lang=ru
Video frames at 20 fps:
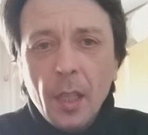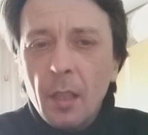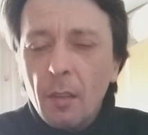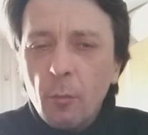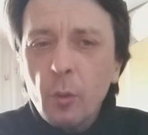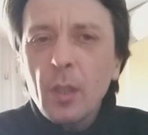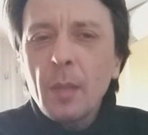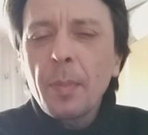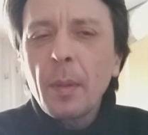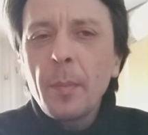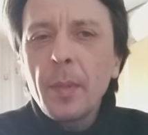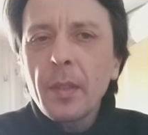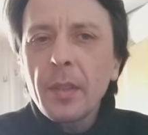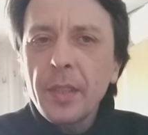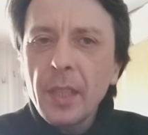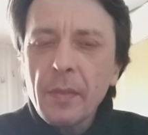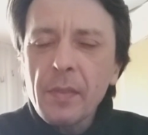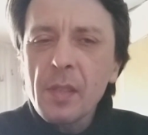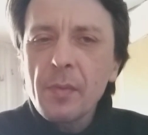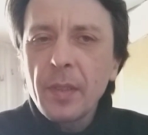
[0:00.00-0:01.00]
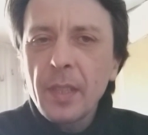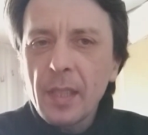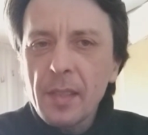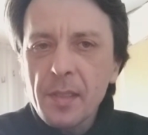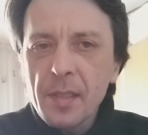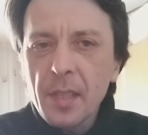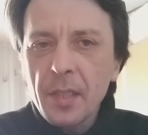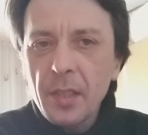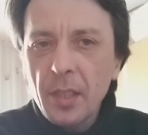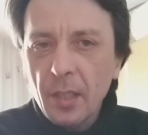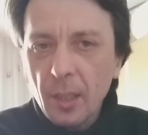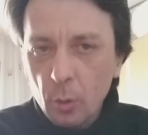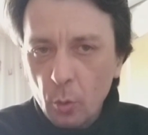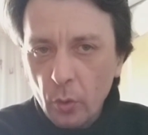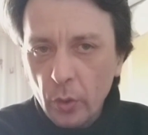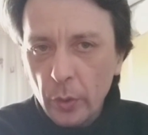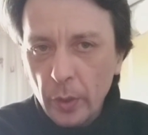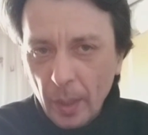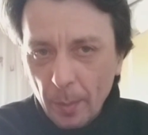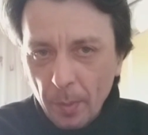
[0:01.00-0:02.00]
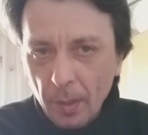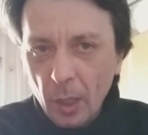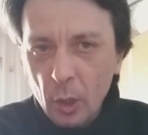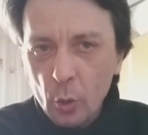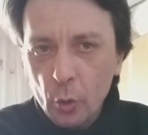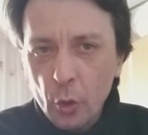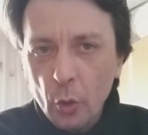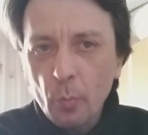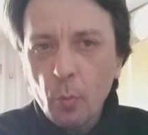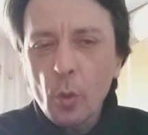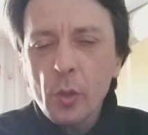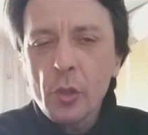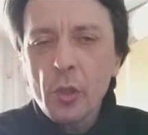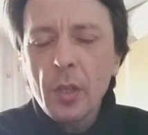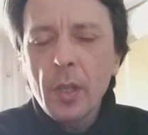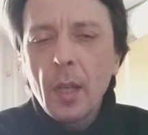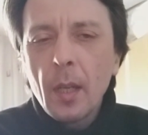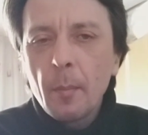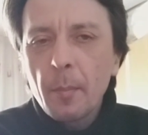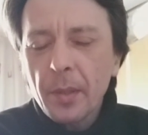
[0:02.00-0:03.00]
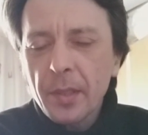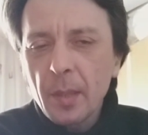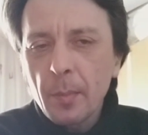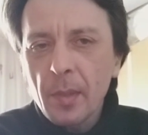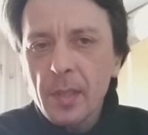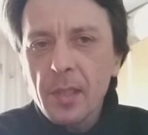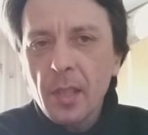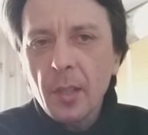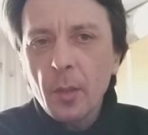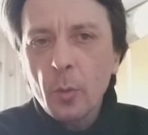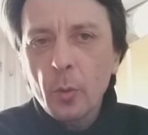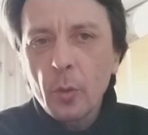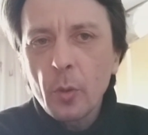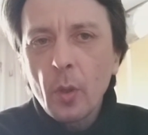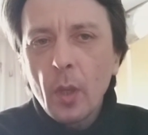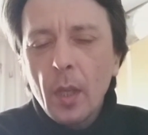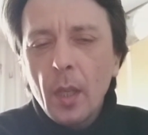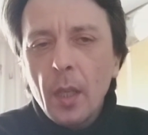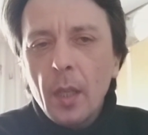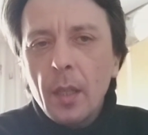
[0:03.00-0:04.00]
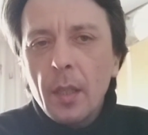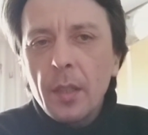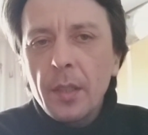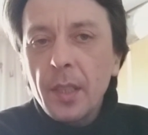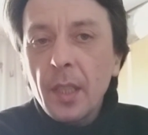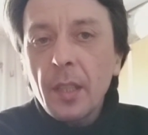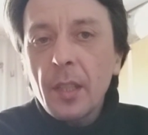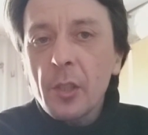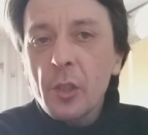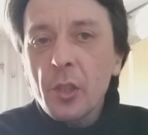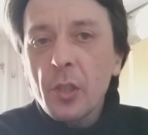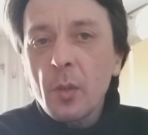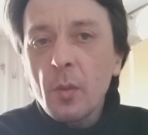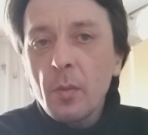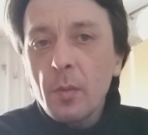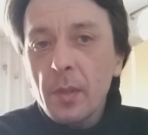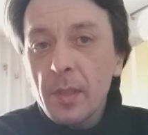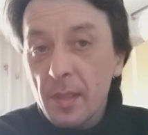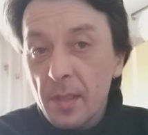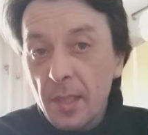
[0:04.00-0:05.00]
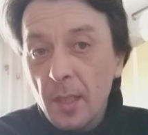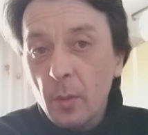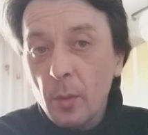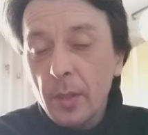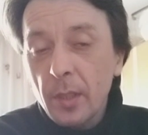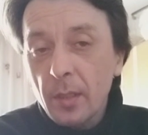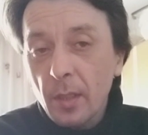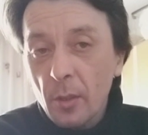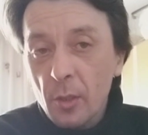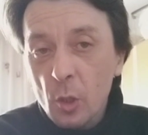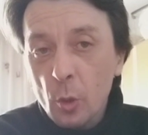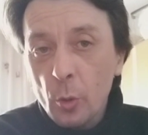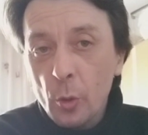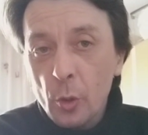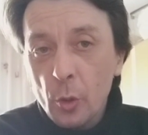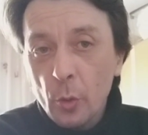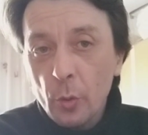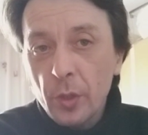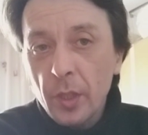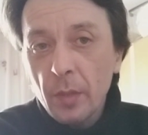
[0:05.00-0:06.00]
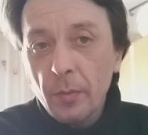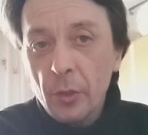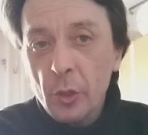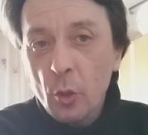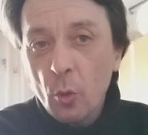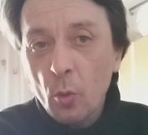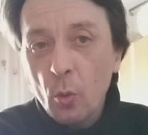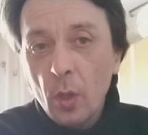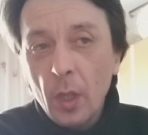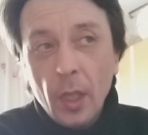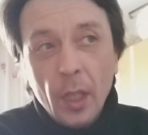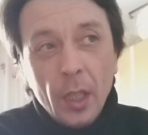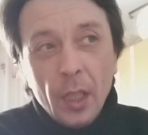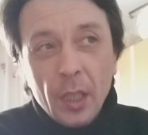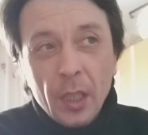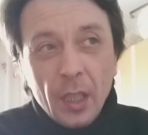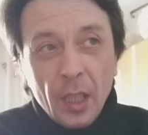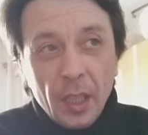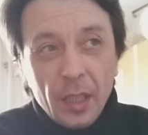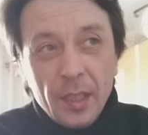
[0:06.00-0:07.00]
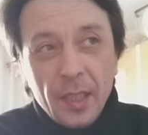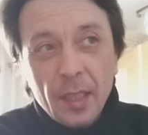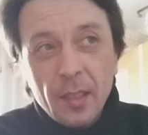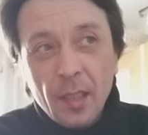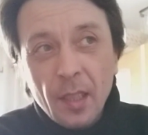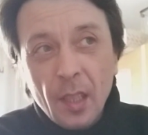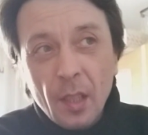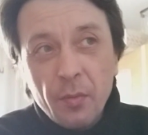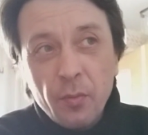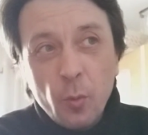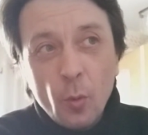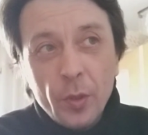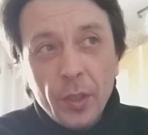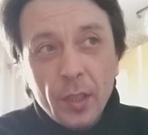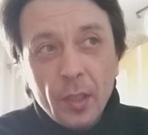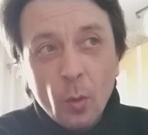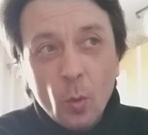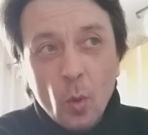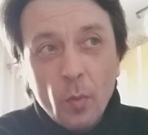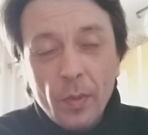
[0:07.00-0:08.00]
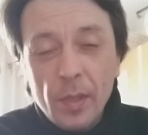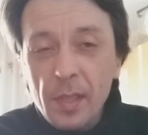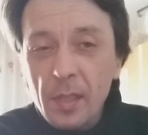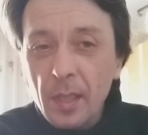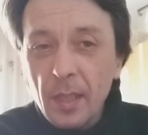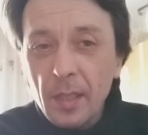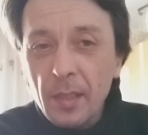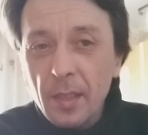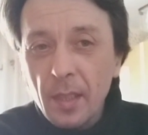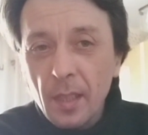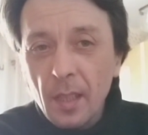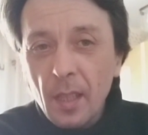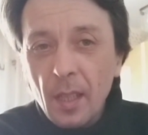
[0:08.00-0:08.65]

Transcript: Вот, например, я в своей сцене, которую я покажу чуть позже, продемонстрирую, я решил сделать танцующую девочку где-то на фоне такого, знаете,